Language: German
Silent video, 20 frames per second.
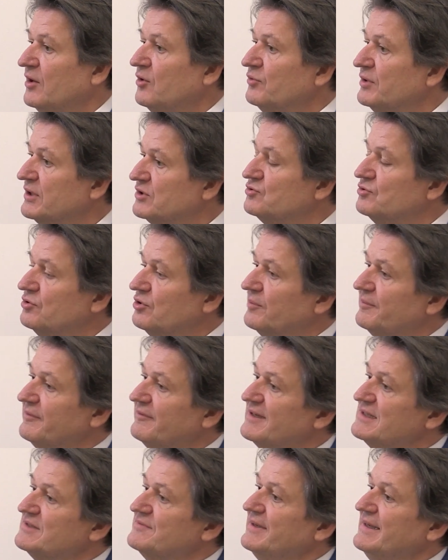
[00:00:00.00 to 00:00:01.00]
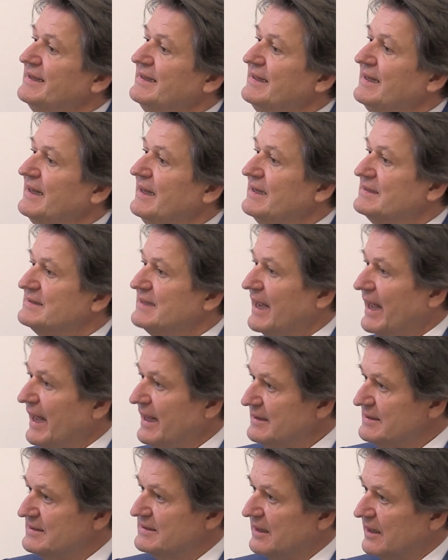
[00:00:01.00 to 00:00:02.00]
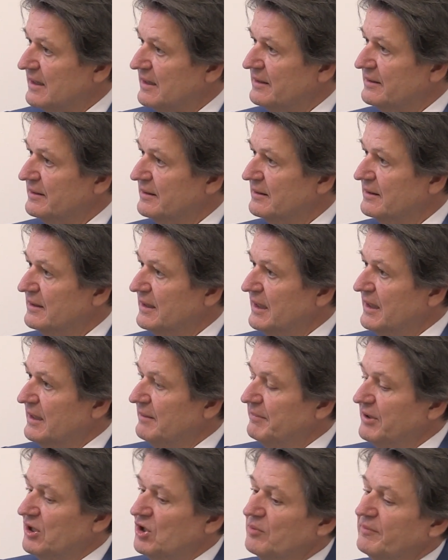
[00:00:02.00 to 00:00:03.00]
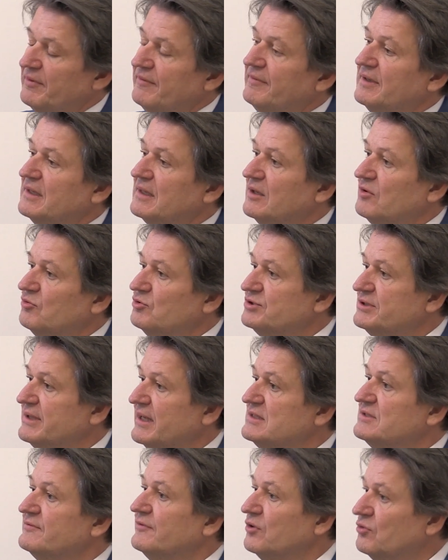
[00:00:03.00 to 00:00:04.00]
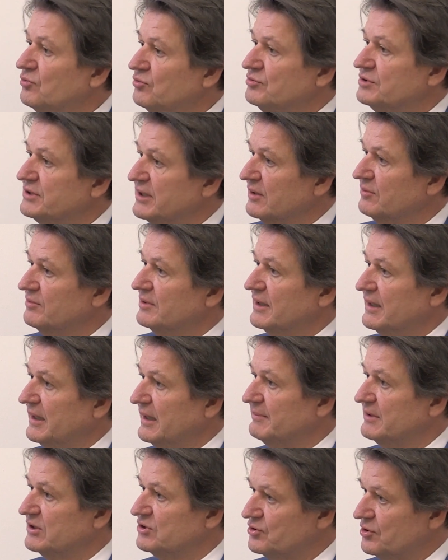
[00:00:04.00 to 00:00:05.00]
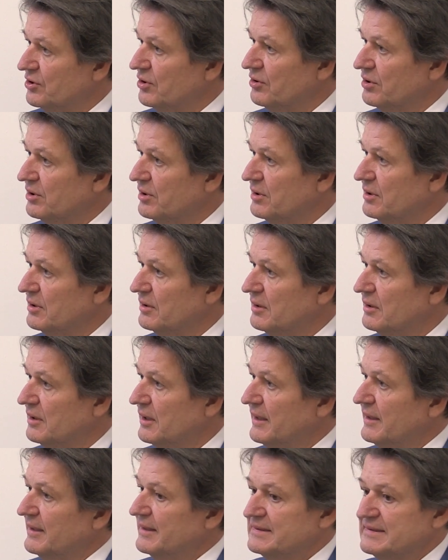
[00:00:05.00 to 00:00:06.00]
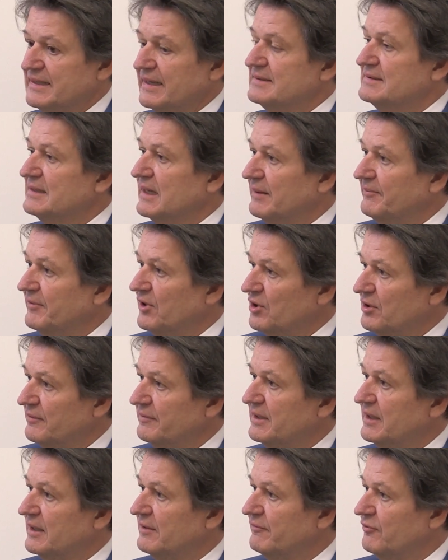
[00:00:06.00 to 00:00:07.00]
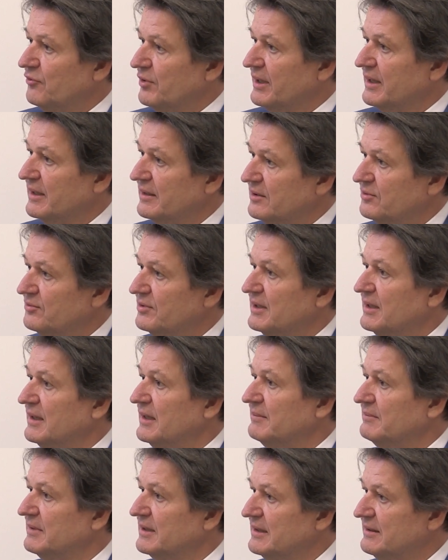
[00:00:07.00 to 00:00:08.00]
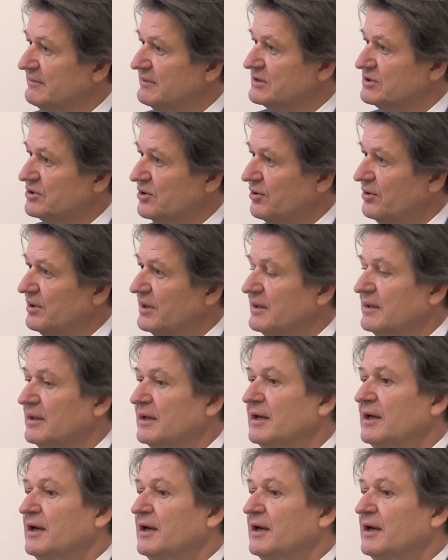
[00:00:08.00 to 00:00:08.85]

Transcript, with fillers: und dazu kommt, was wir in die ESA einzahlen, bekommen wir großteils für unsere Unternehmen zurück. Das heißt, da haben wir auch wieder hervorragende Unternehmen, die was können.